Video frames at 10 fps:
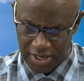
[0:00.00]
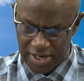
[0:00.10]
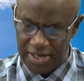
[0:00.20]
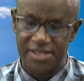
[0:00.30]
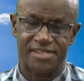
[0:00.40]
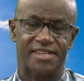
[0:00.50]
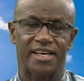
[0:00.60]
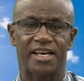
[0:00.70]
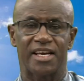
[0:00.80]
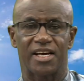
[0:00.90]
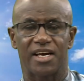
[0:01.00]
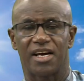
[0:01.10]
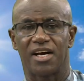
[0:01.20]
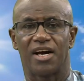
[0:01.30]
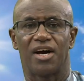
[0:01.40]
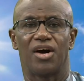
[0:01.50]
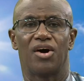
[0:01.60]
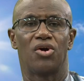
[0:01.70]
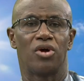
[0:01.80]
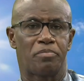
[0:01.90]
laisser
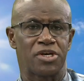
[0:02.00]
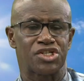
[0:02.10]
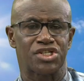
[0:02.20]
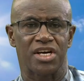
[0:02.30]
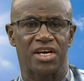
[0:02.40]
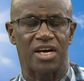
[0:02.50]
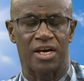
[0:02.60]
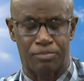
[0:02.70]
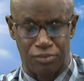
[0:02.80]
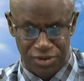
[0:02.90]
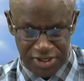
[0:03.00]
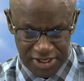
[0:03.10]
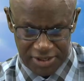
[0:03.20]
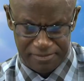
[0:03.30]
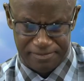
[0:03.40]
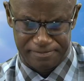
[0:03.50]
le péché impuni.